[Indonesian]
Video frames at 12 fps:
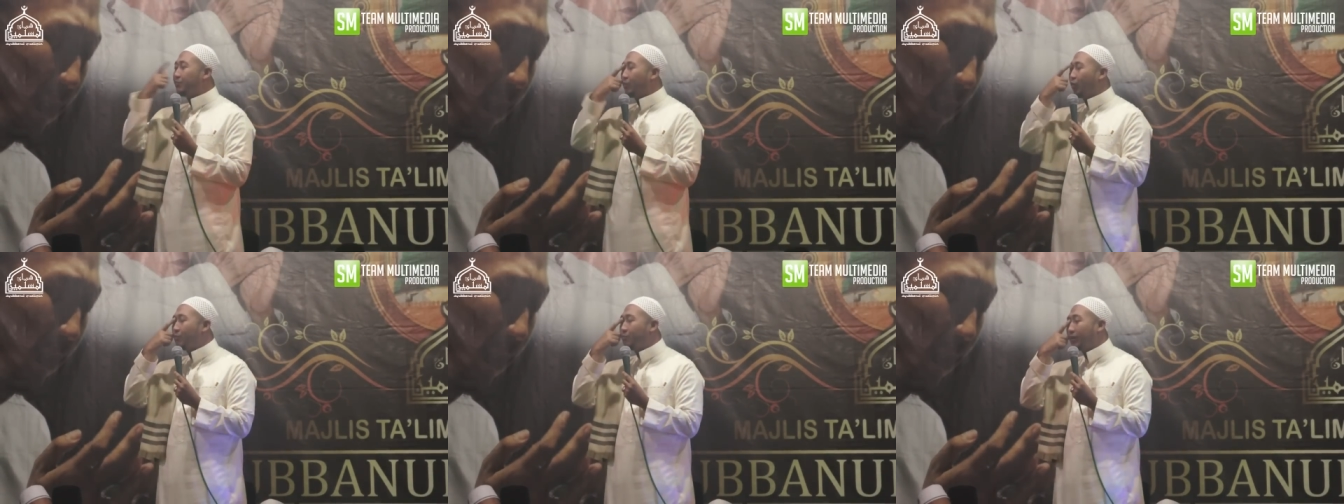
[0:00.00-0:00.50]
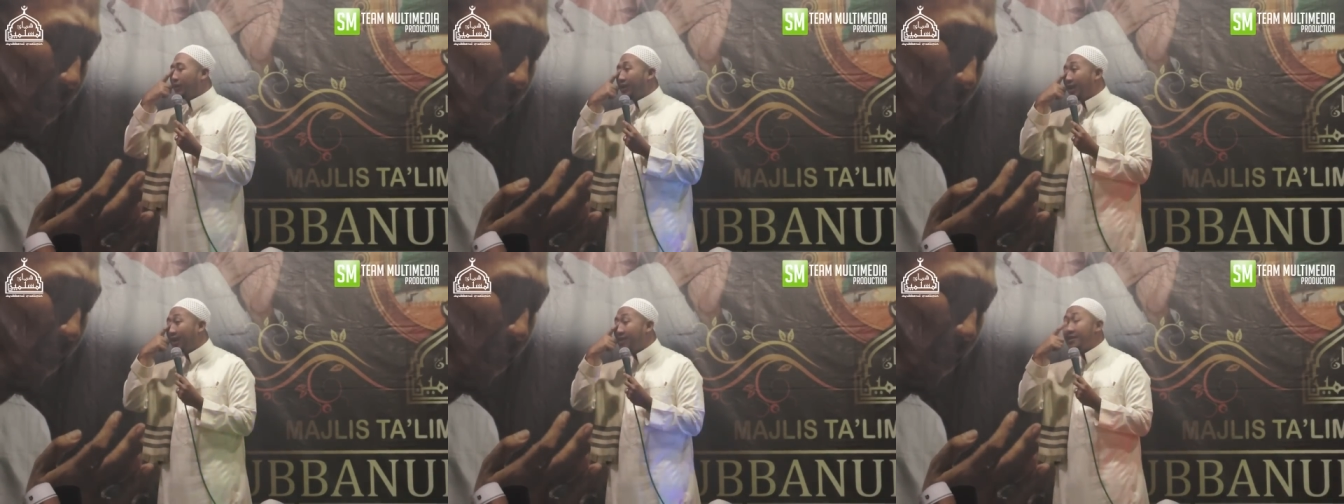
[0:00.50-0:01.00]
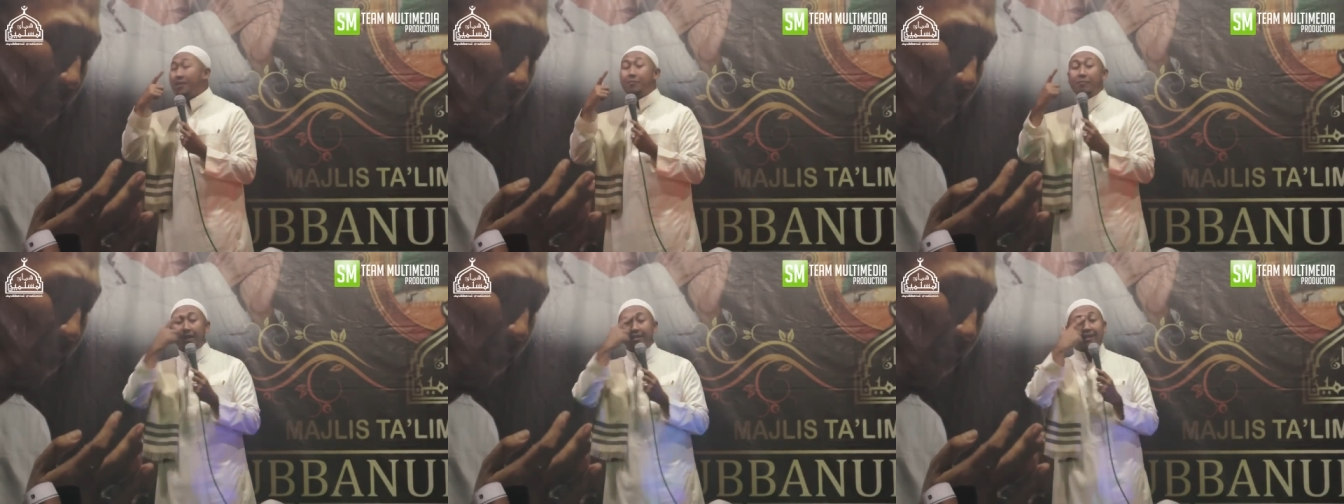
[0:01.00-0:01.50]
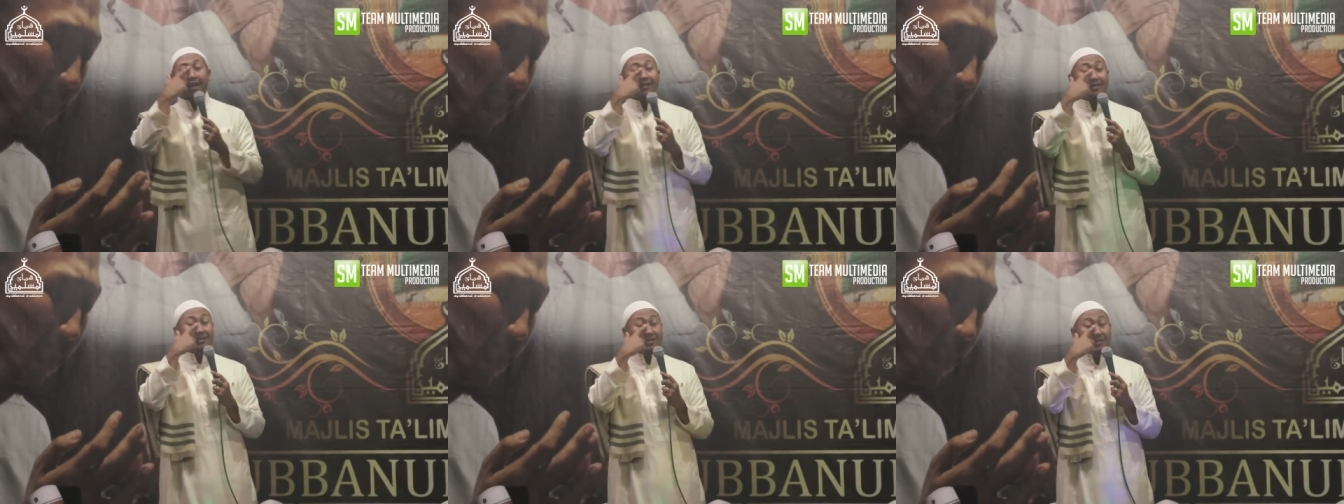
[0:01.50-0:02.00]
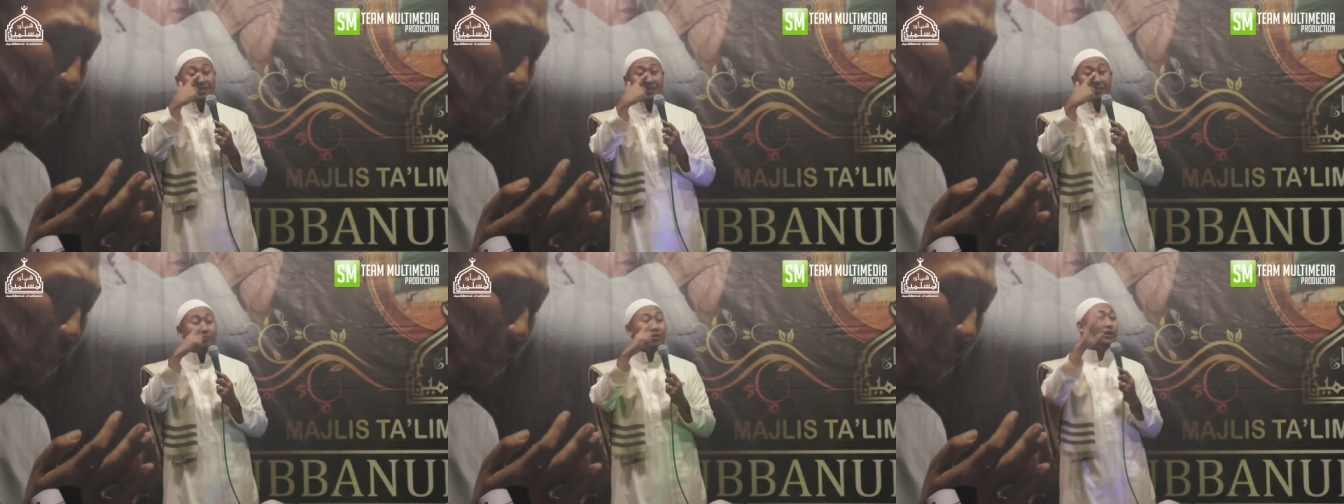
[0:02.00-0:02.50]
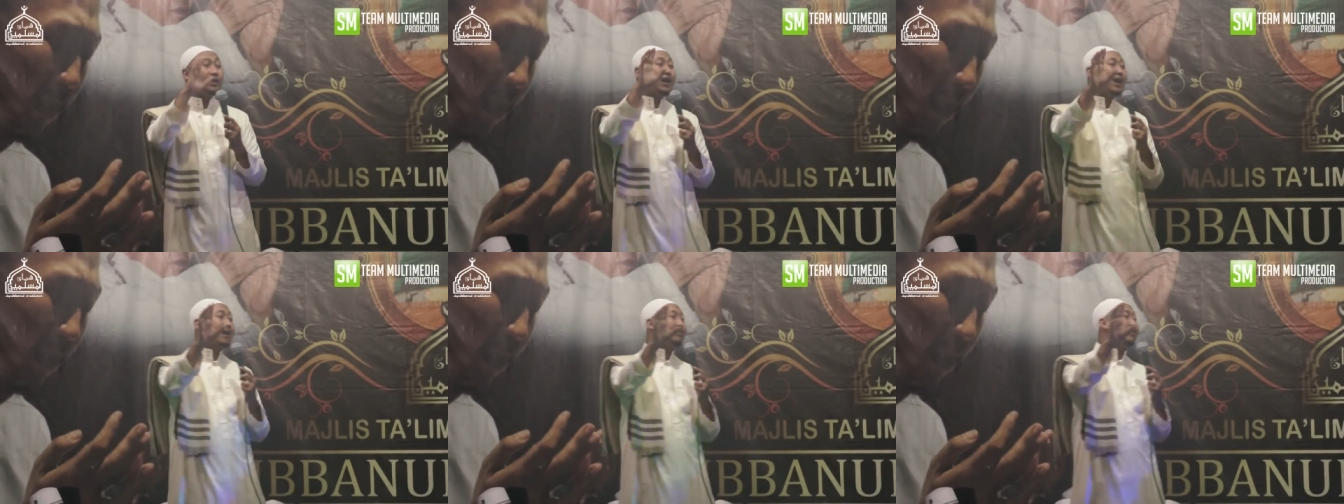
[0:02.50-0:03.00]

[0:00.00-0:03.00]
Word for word: belum pernah mata ini melihat